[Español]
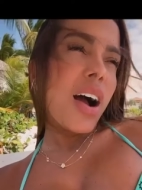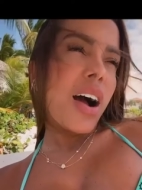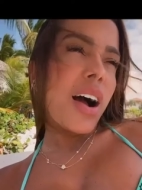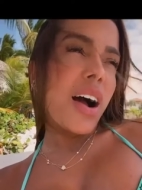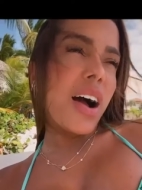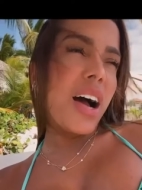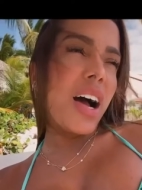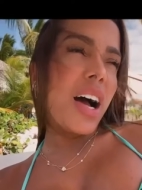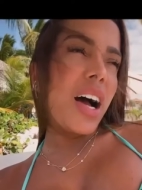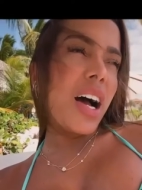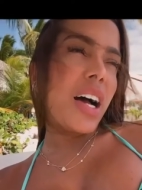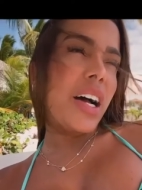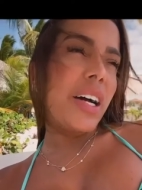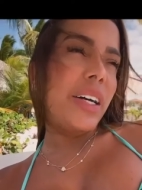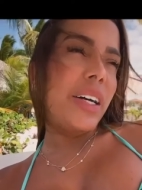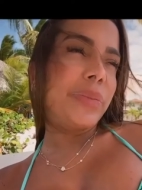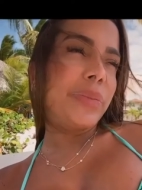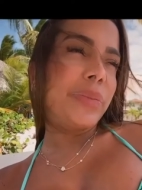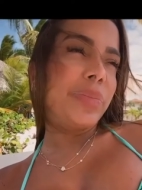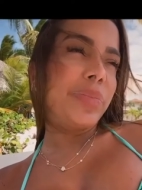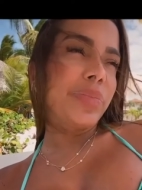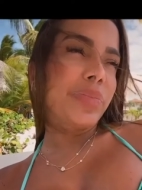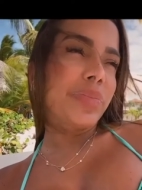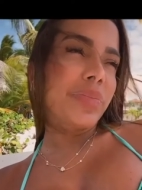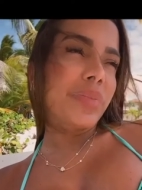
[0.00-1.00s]
Ah,
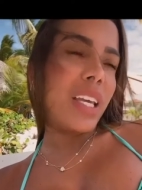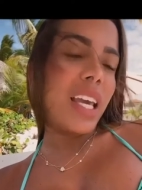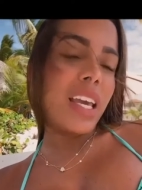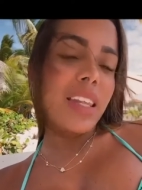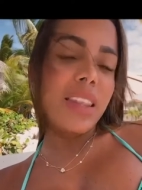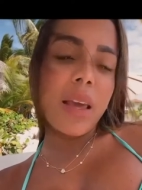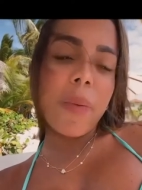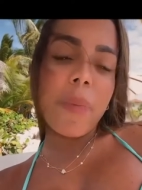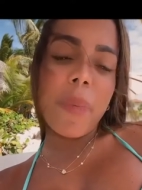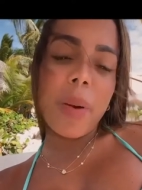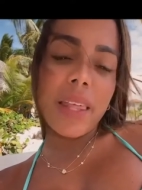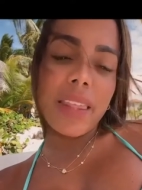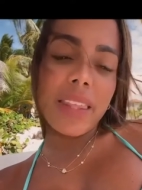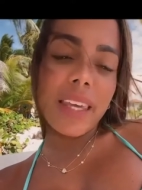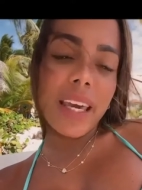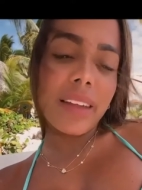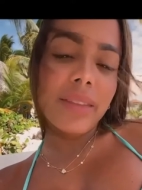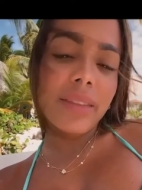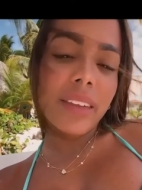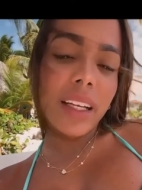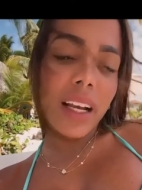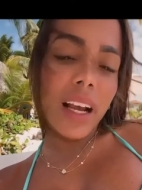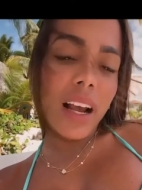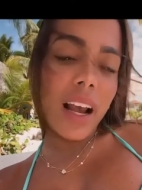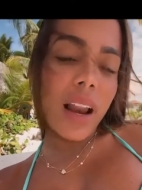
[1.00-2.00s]

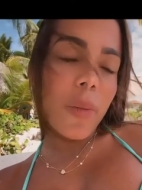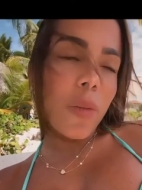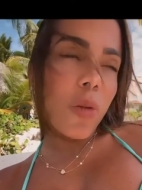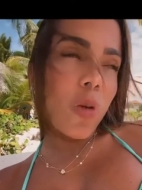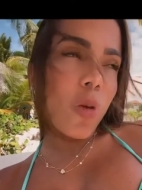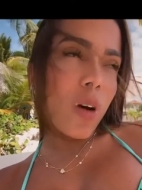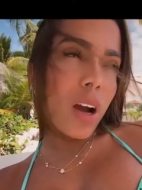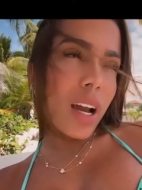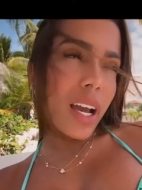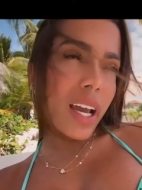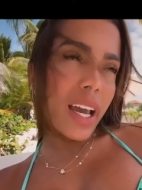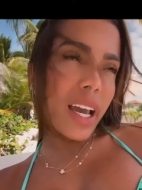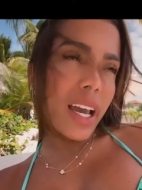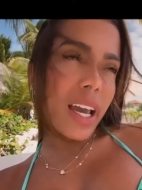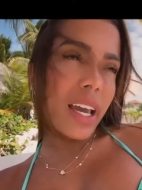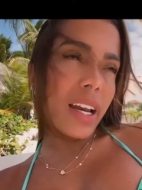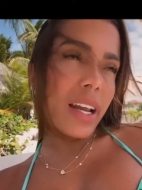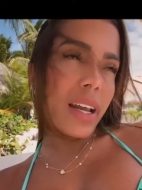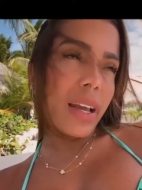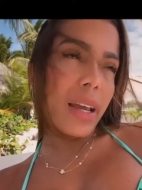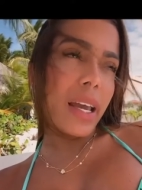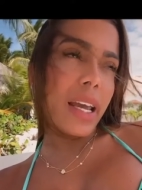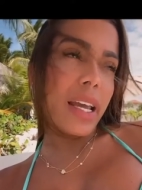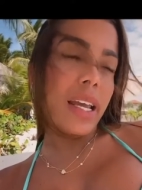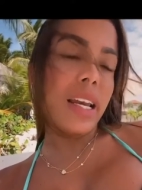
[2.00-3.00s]
independiente de la mujer
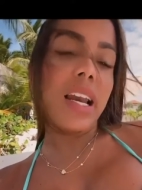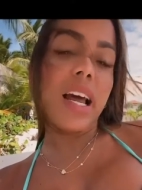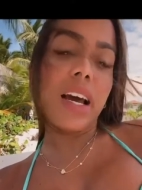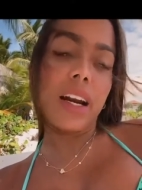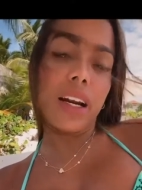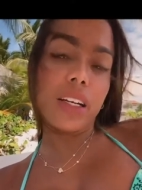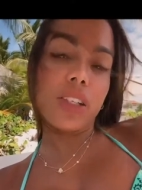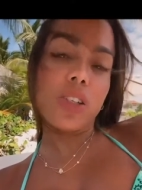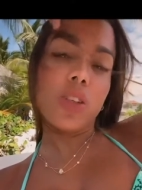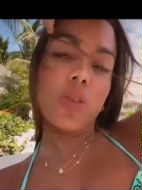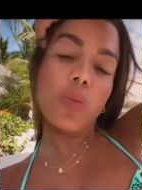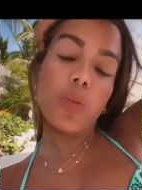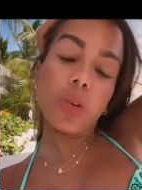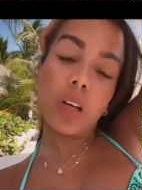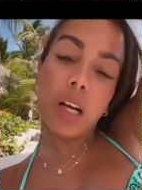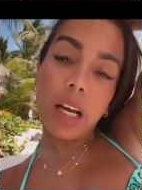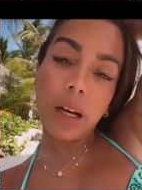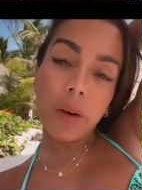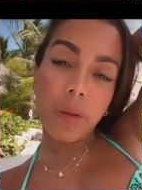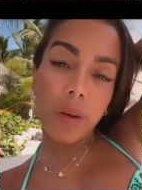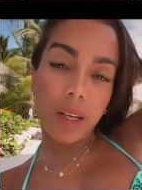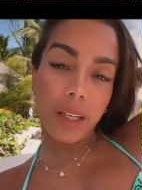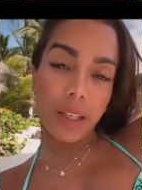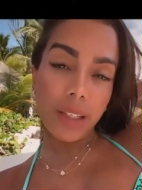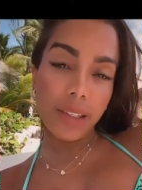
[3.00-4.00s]
y la razón por la
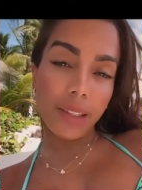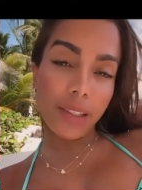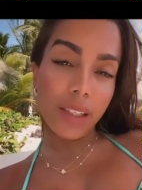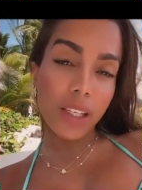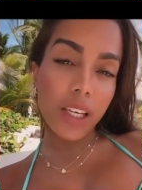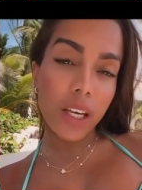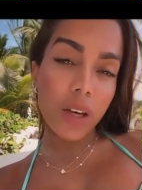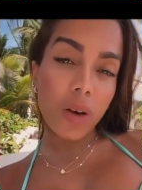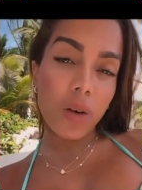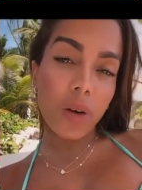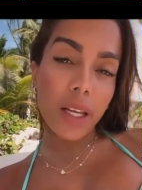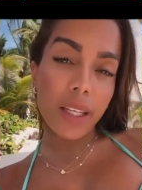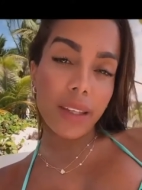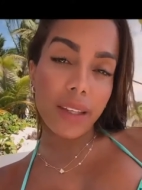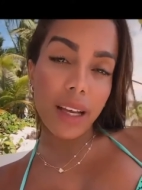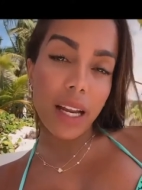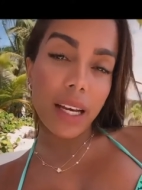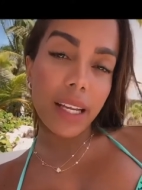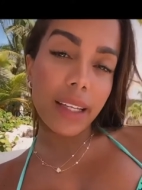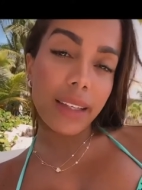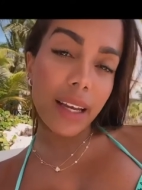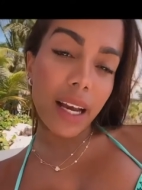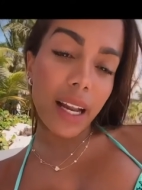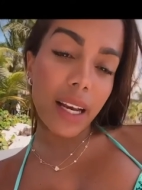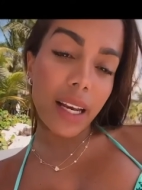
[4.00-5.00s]
cual le sigo y tal
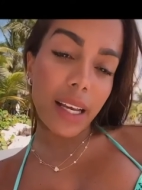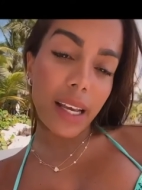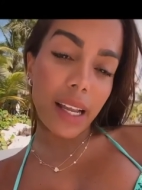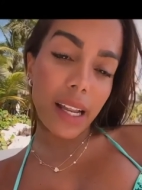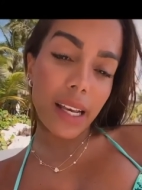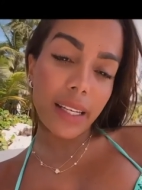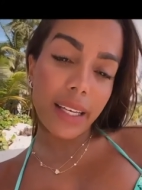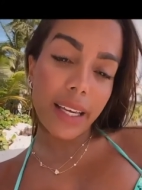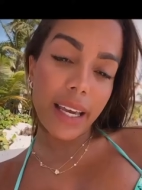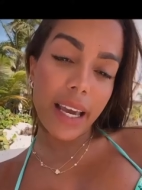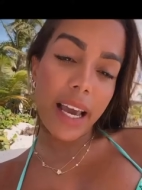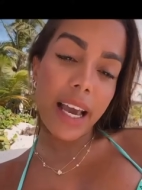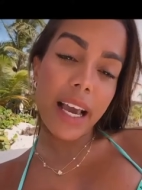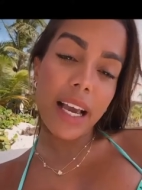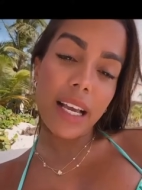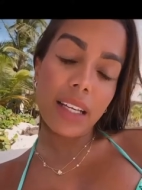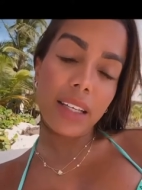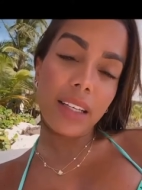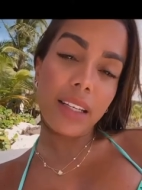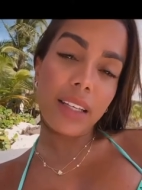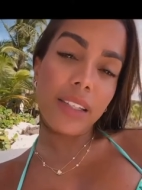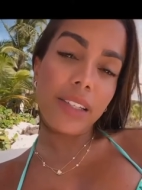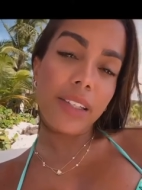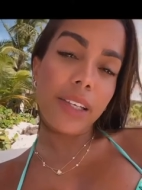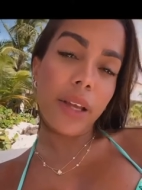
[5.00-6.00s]
y tal, el que
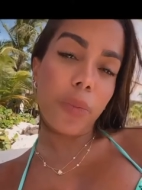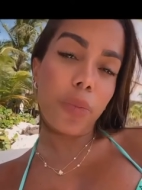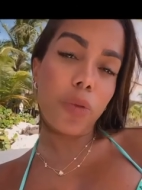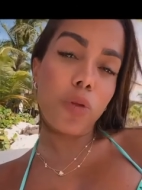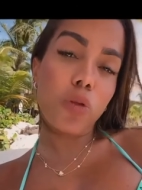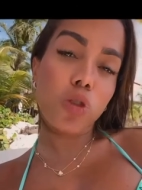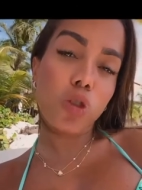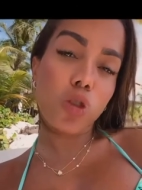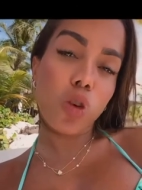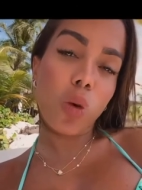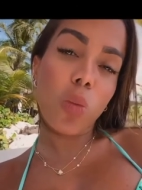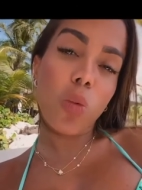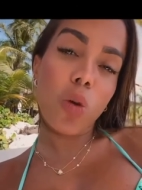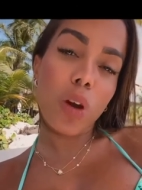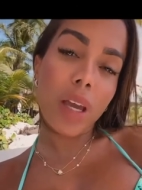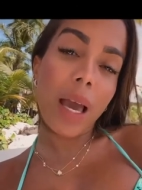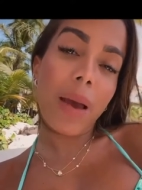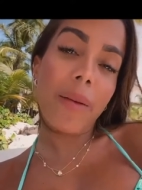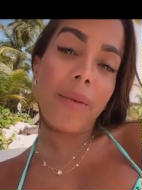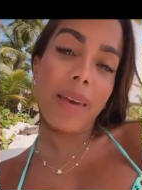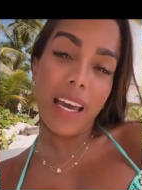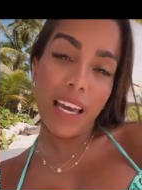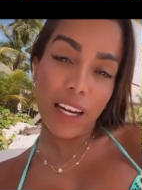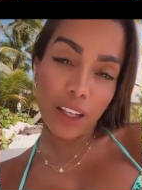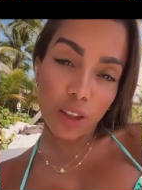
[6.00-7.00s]
él se puso muy
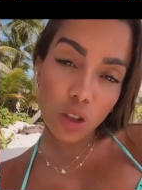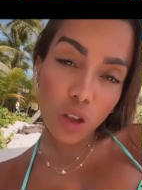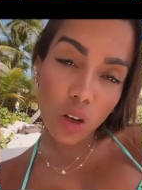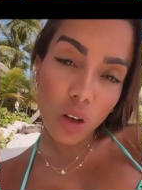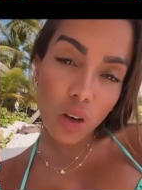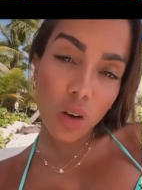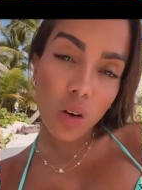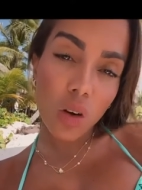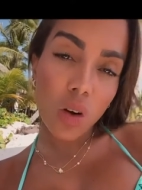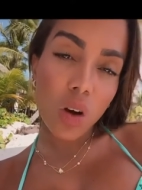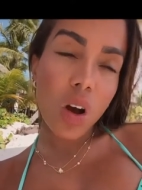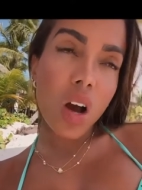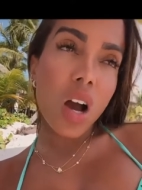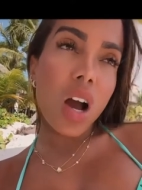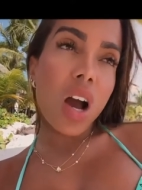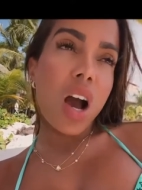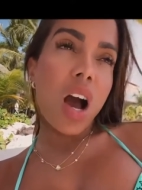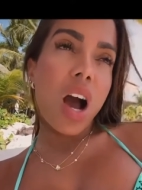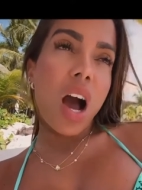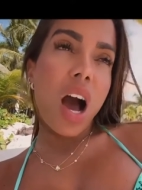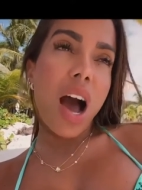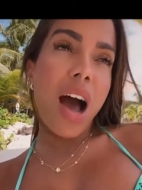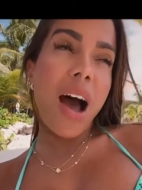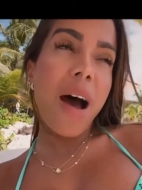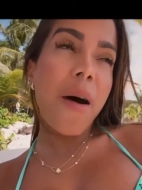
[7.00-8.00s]
abierto
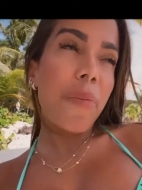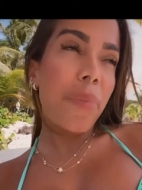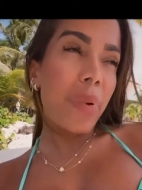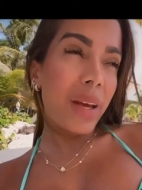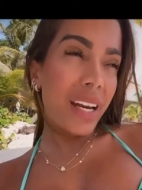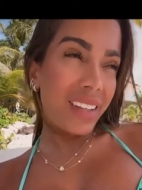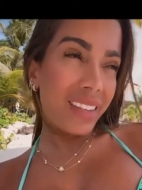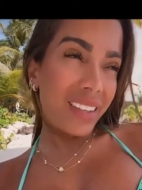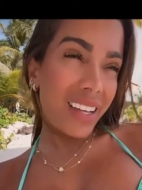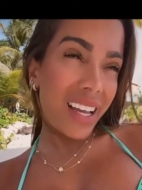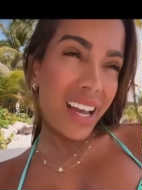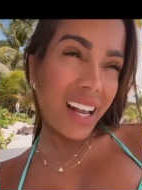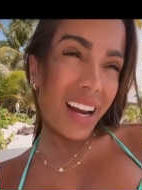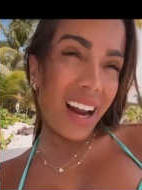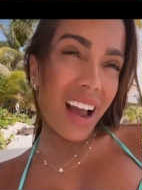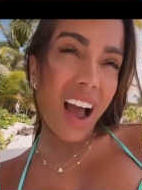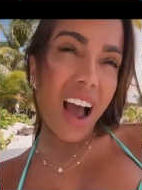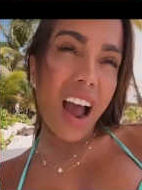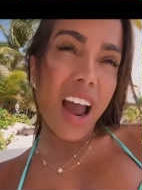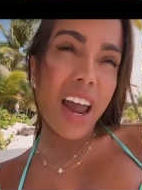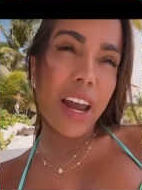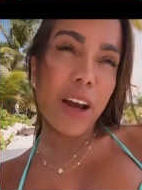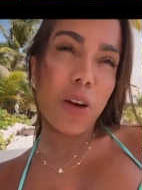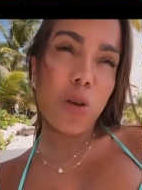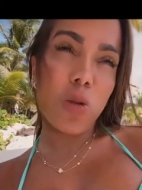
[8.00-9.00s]
a aprender,
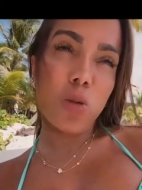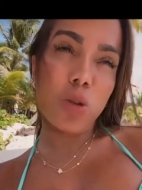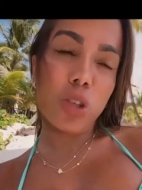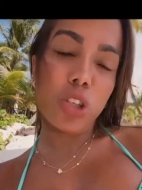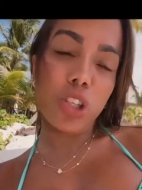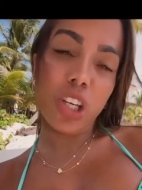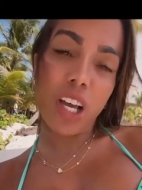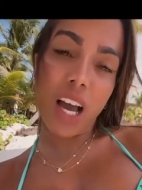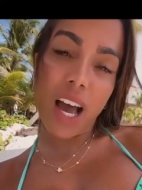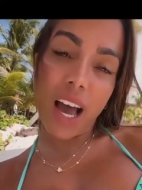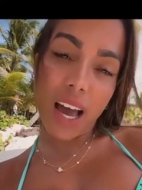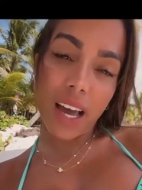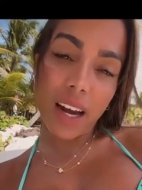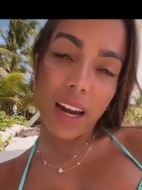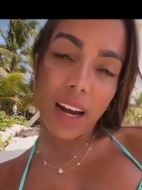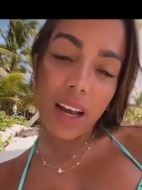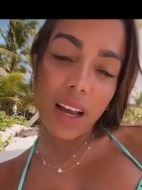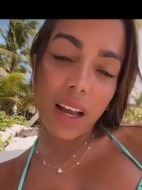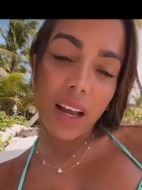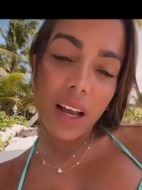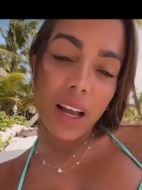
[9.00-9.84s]
a escuchar